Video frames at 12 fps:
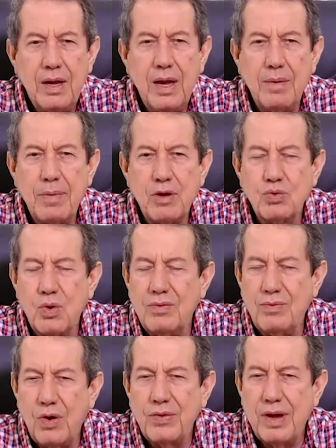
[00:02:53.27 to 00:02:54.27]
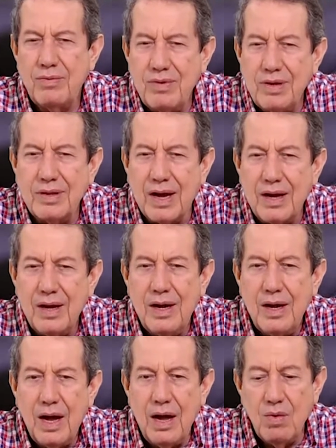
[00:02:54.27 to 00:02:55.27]
e a pessoa volta à vida.
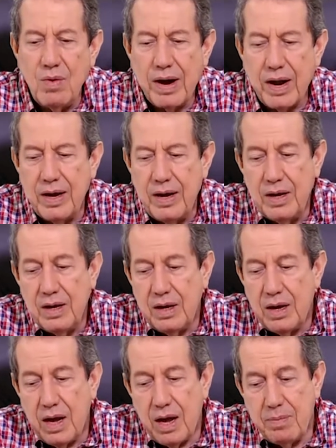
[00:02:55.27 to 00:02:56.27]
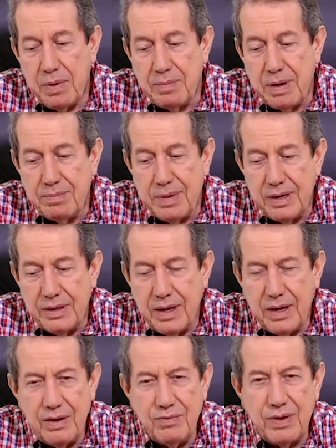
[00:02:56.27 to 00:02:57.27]
Agora, a Bíblia
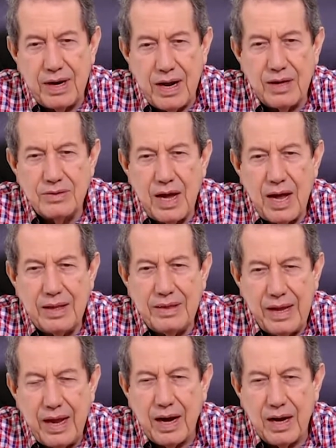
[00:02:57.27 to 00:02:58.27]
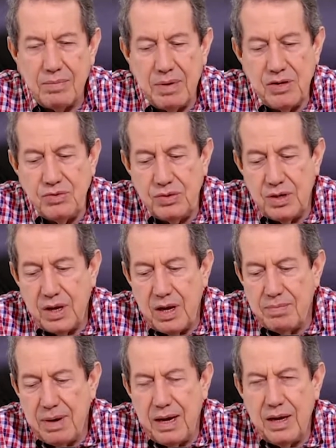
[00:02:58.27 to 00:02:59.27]
manda verás a terra, mas se
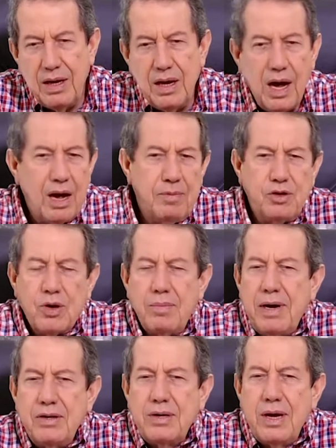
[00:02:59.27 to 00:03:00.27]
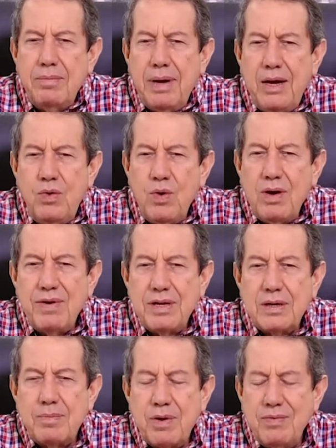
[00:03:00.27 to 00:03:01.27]
queimar, ah, mas mais queimar nunca vai
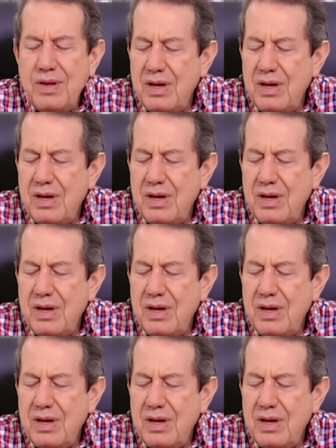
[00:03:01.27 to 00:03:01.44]
ser aprovado